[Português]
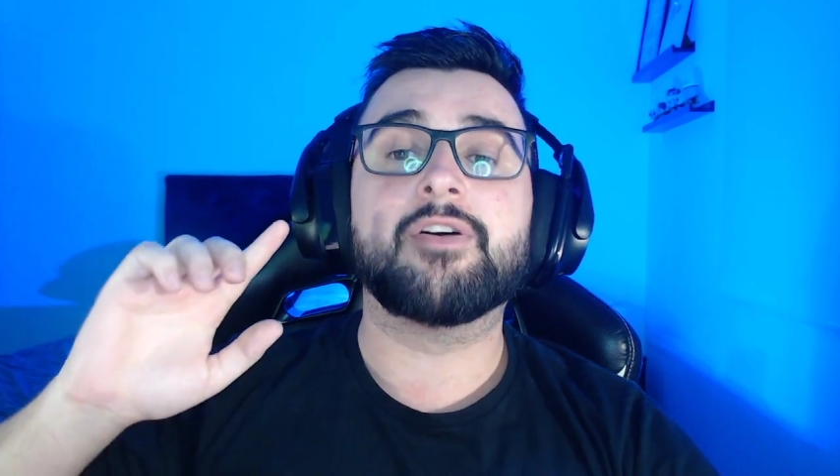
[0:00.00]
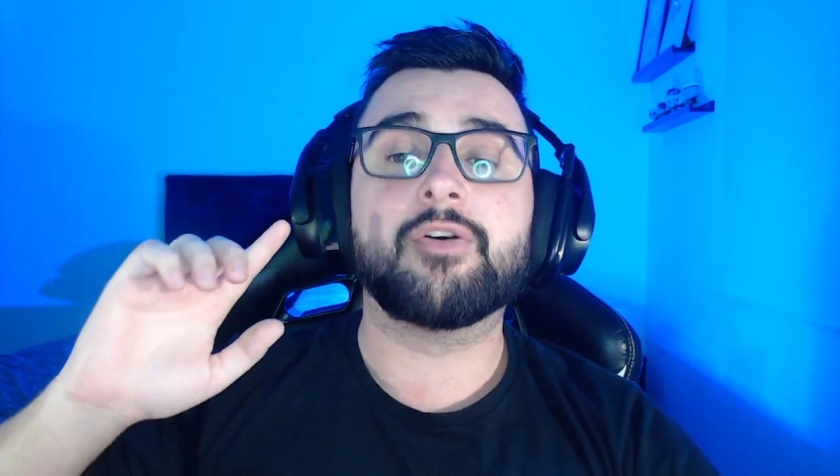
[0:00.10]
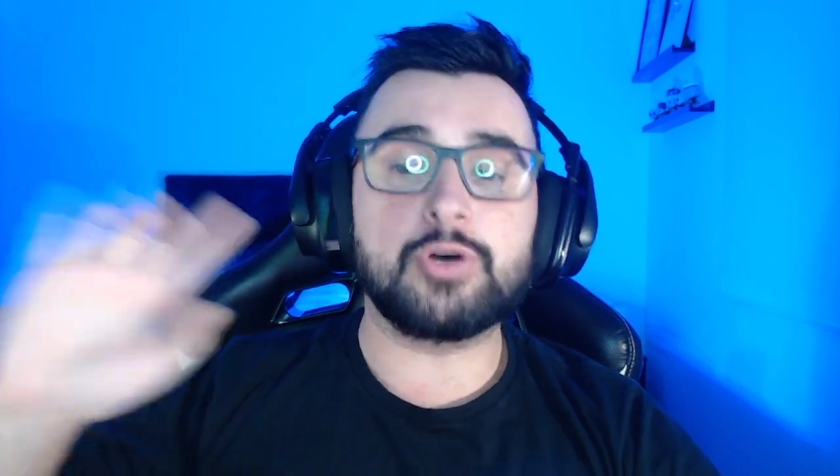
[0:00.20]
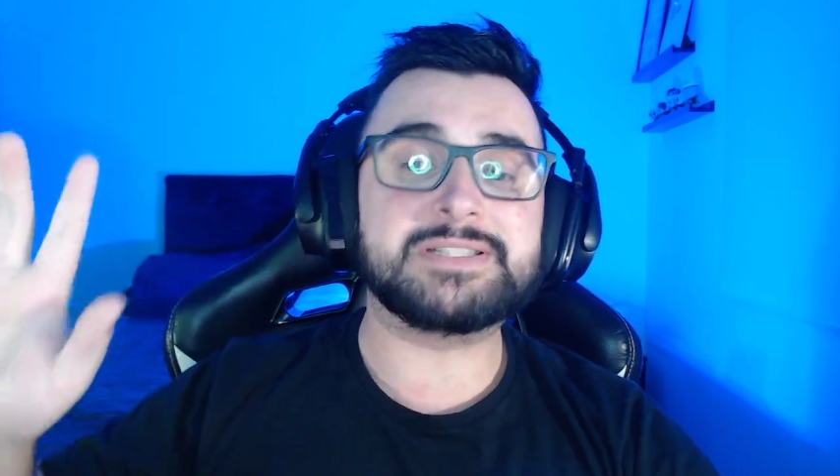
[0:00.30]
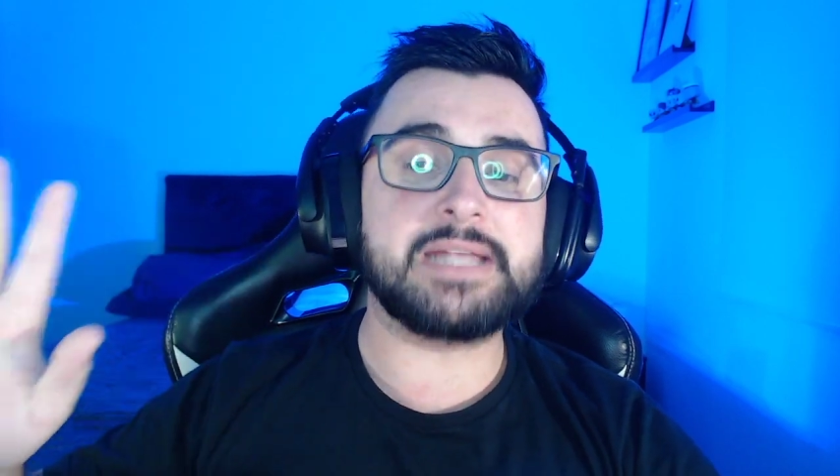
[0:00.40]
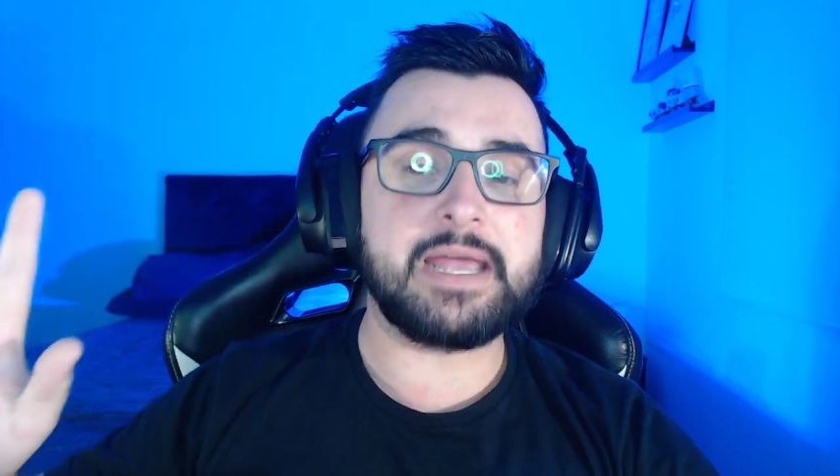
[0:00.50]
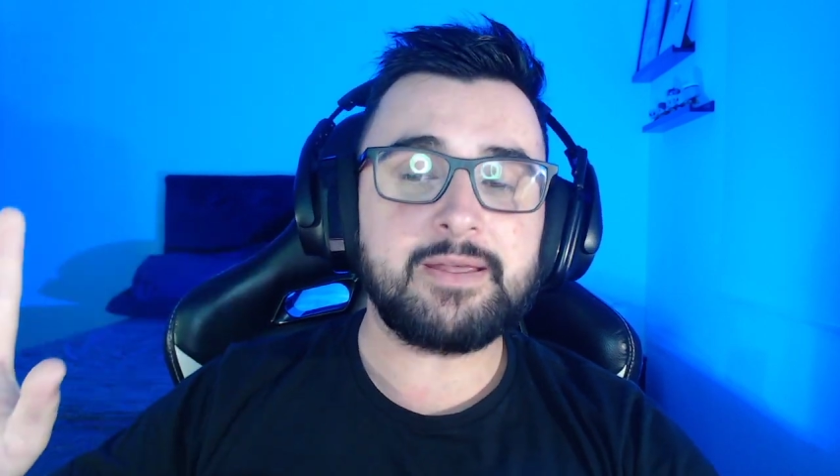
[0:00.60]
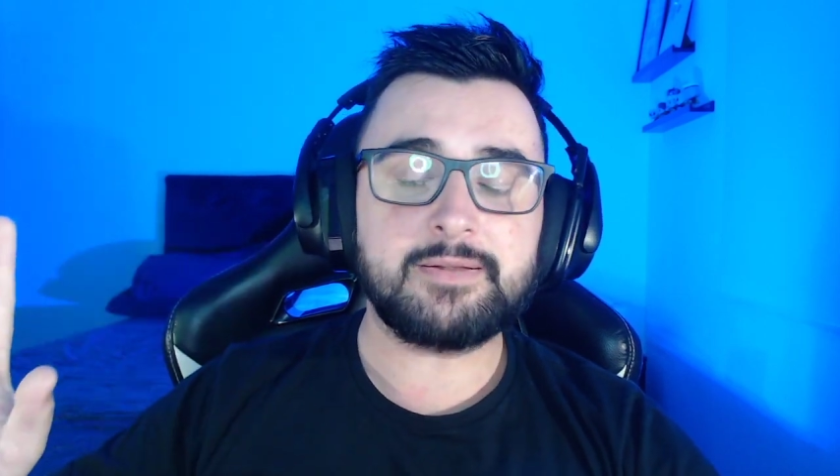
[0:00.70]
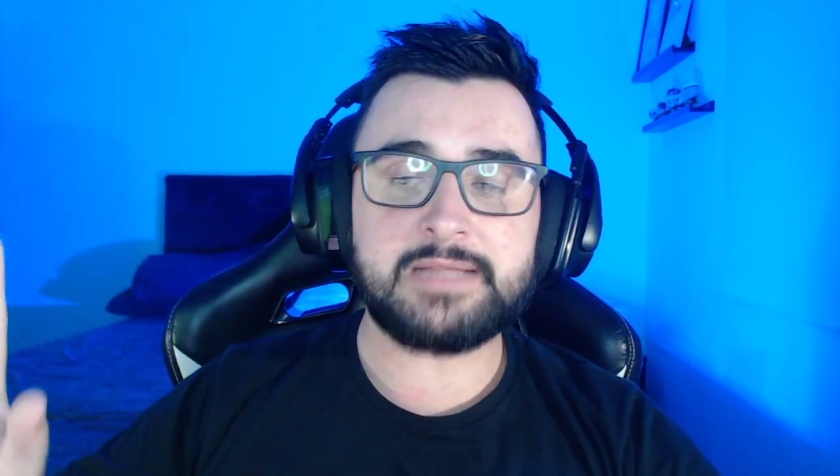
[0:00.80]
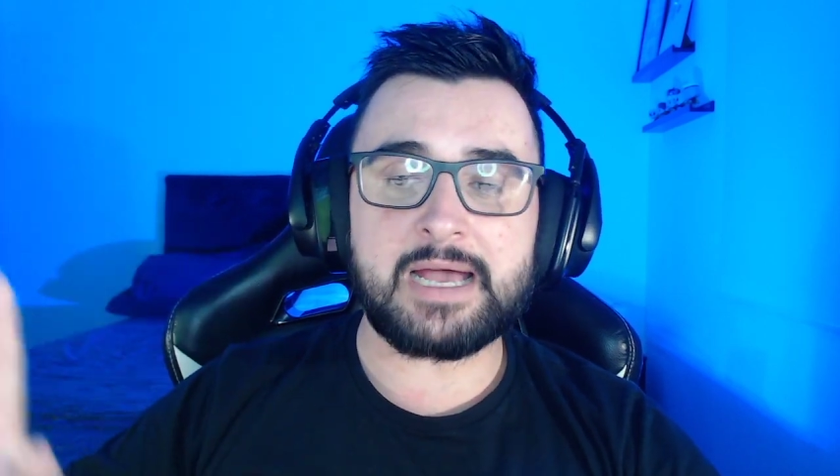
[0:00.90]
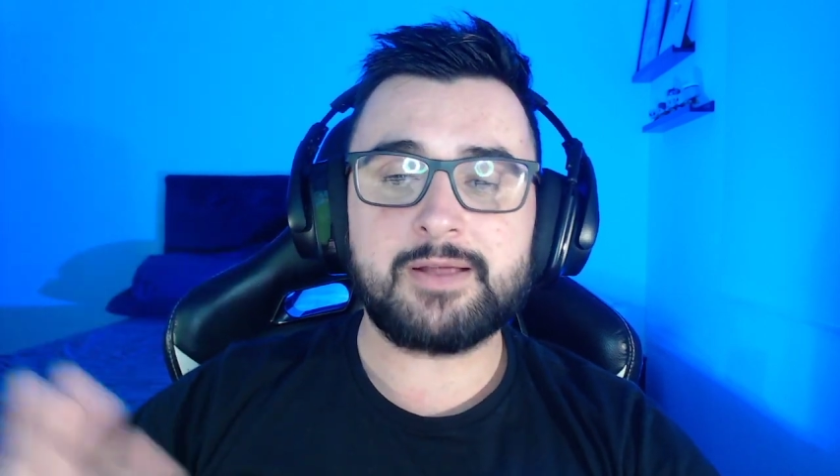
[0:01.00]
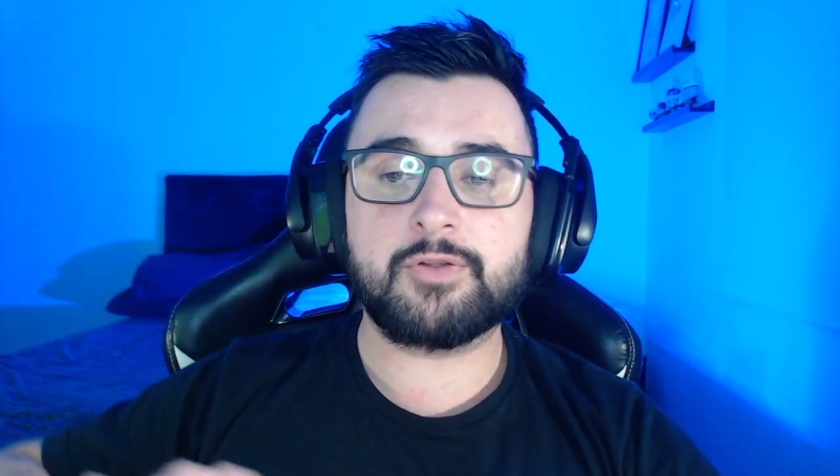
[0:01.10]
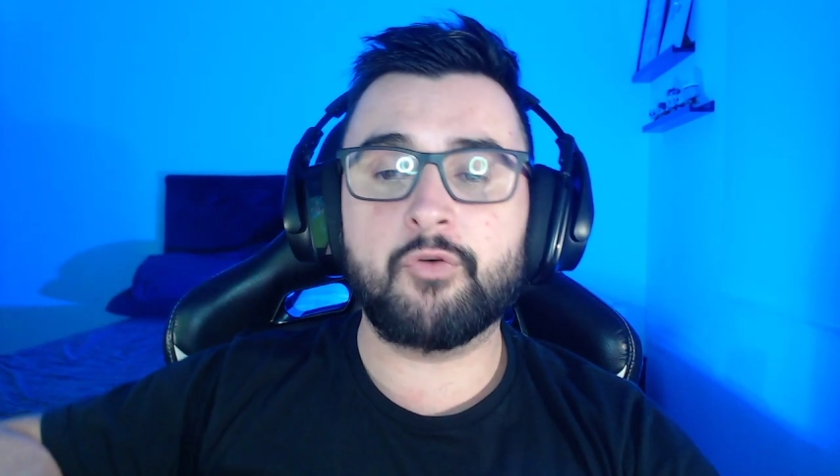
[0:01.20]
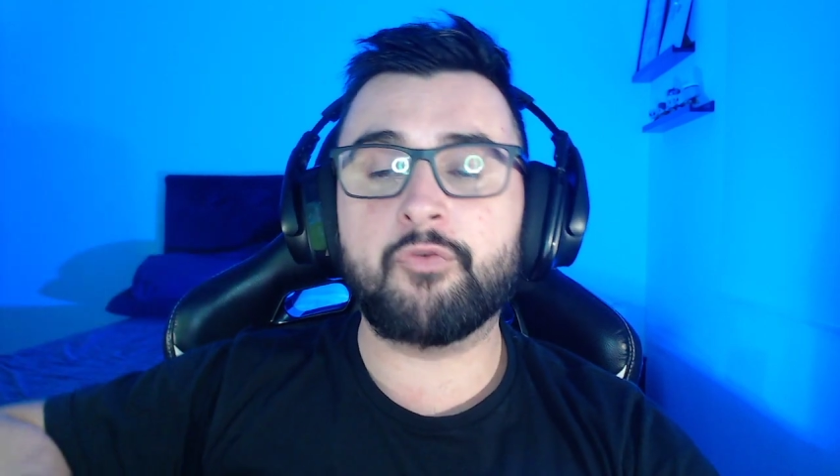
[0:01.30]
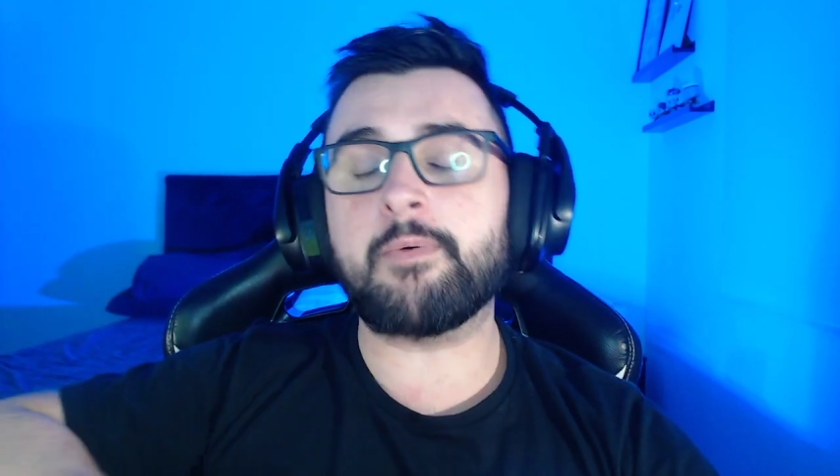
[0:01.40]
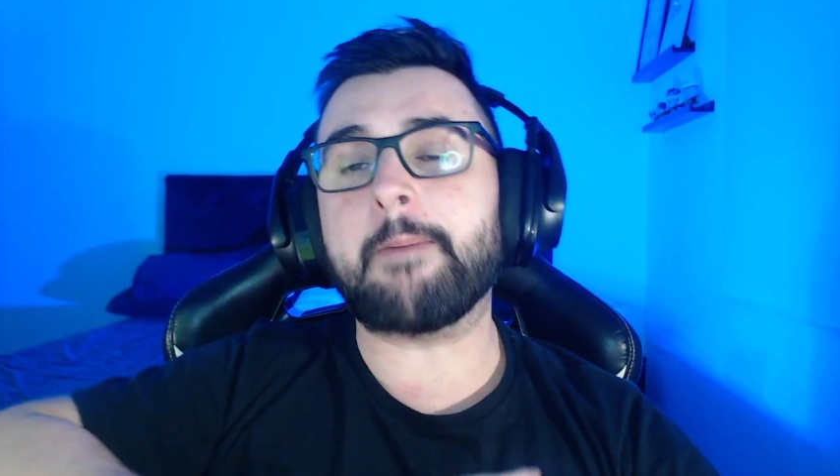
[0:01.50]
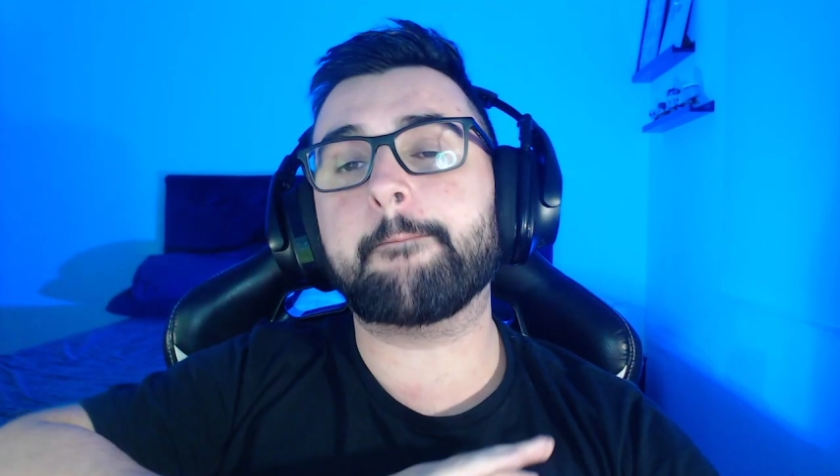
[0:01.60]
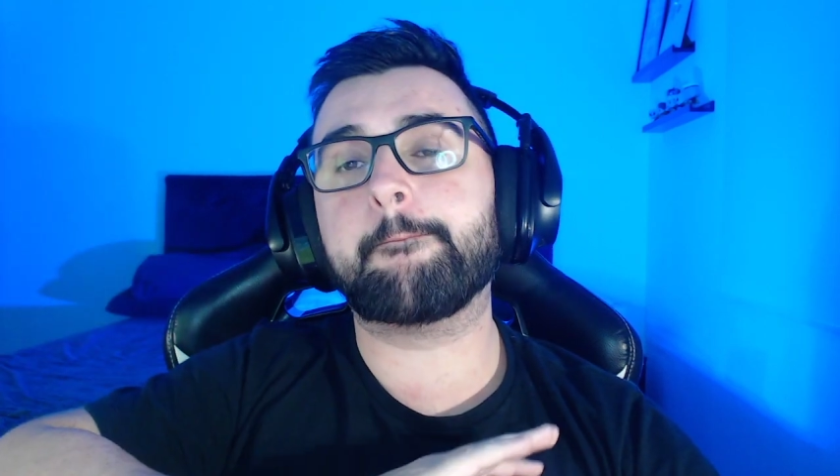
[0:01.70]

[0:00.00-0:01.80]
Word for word: Gostei, tá? Não foi uma